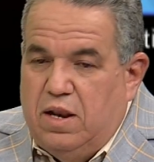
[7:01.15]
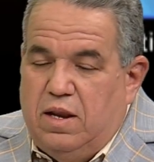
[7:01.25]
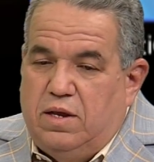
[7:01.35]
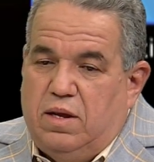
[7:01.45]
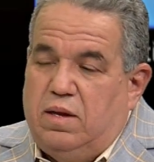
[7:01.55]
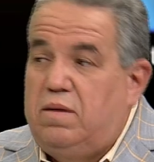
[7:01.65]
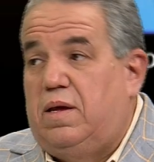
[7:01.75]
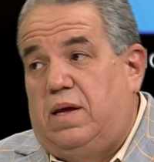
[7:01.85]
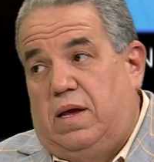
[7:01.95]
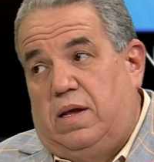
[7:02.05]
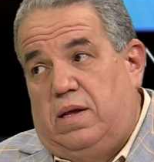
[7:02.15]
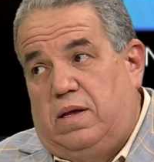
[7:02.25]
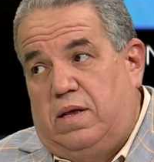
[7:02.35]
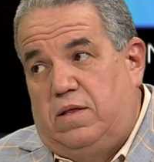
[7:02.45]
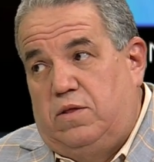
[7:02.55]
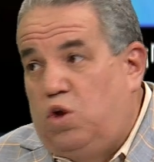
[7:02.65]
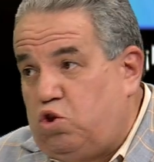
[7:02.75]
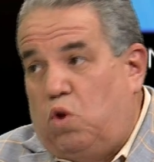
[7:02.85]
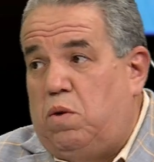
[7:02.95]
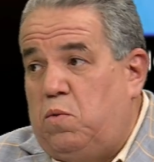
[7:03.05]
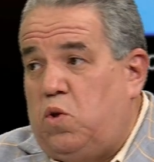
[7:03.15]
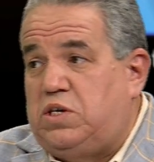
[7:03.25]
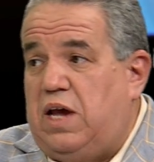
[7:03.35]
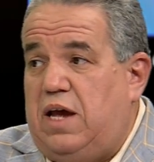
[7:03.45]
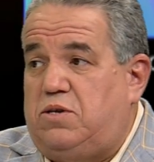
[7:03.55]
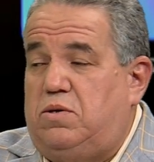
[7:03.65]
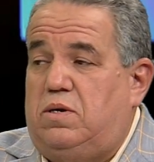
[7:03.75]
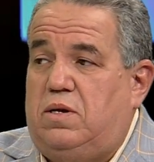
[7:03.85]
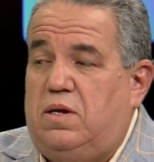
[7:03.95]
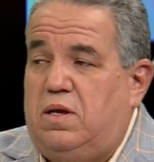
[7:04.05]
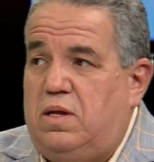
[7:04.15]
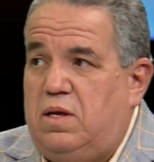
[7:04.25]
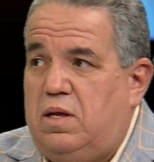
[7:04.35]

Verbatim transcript: Eh, no todo el mundo hacía eso. Eso te iba a decir,